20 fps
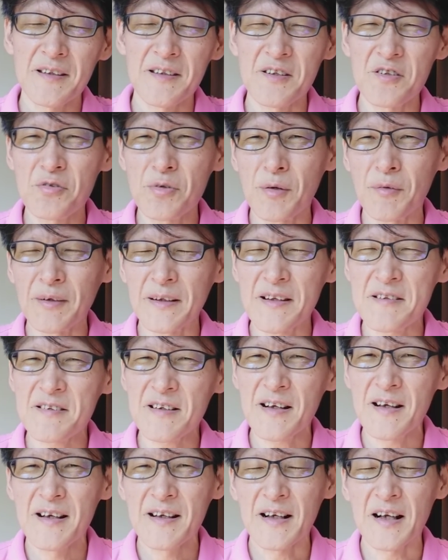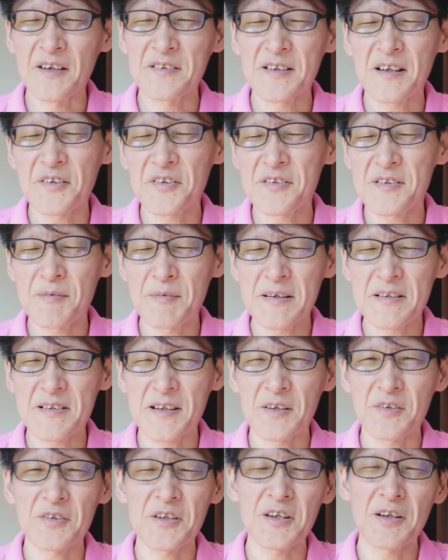実は私が画策してまし
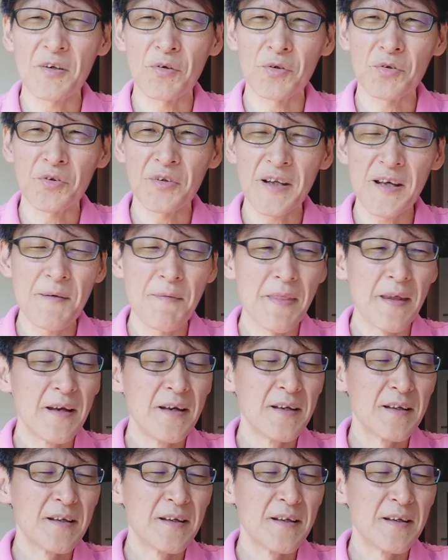たよっていうようなことね。